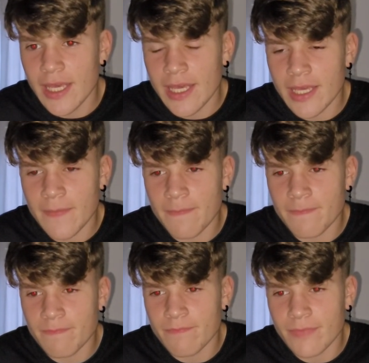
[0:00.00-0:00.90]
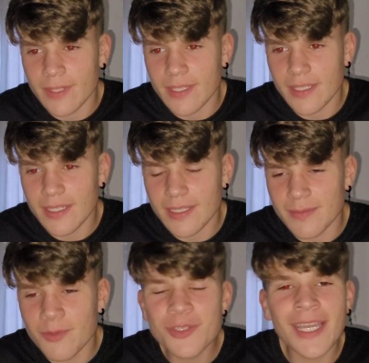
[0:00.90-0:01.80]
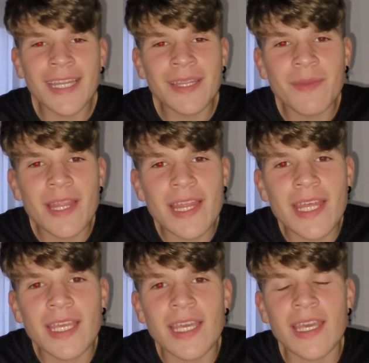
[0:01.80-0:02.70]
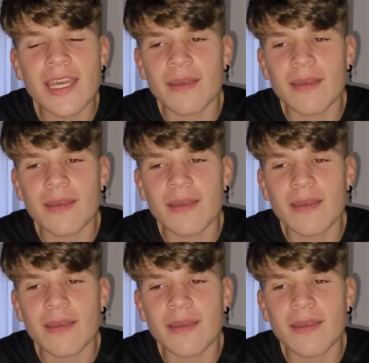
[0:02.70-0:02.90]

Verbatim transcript: Em, mucha gente me dice que